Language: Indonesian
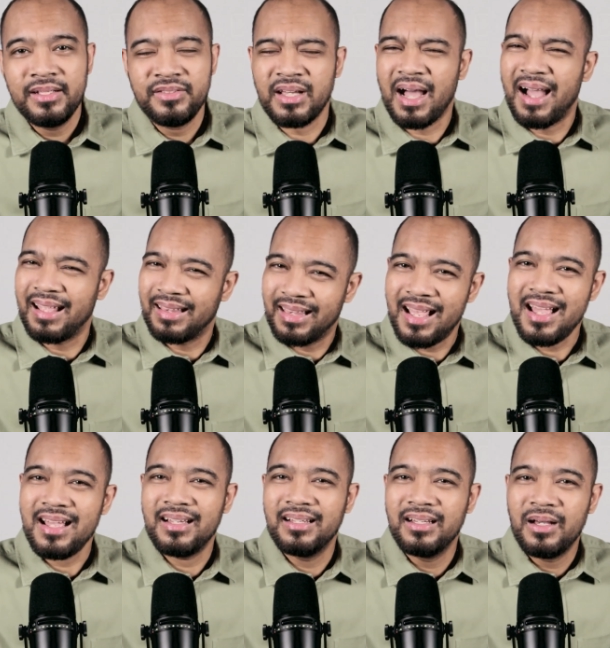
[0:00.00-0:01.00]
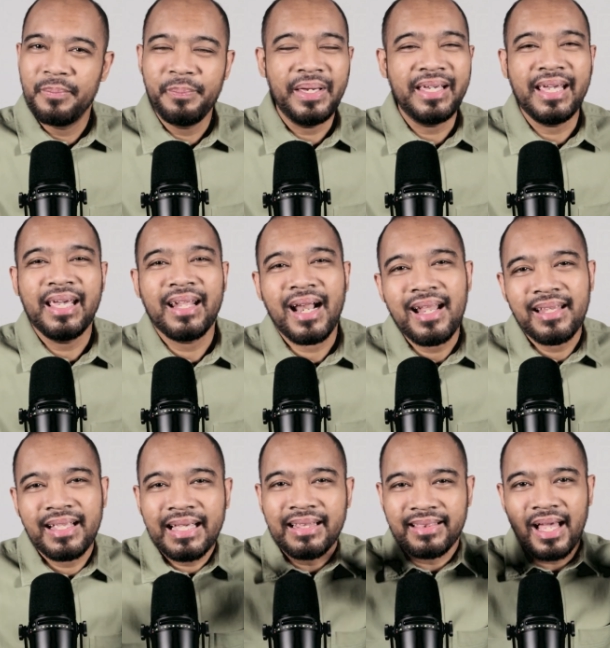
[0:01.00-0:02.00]
janganlah
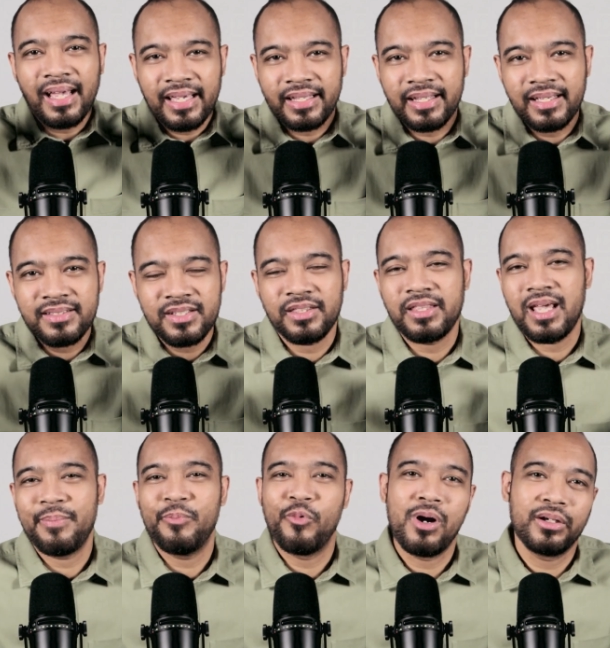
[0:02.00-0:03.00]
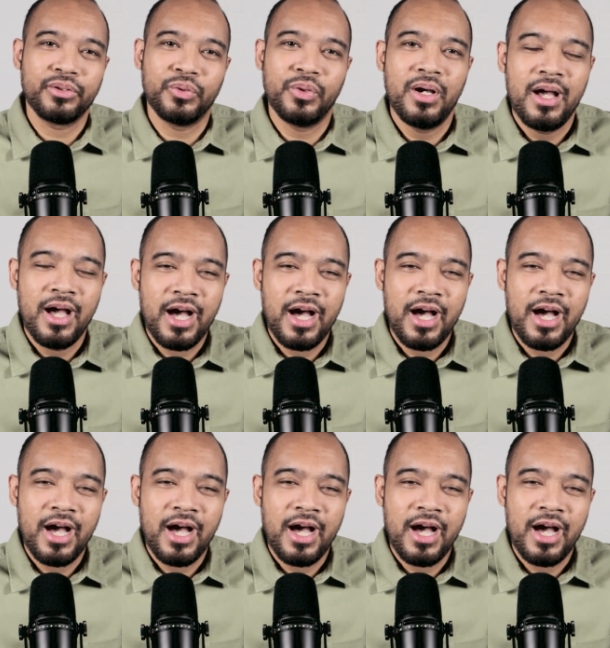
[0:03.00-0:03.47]
pikiran kita ini setiap waktu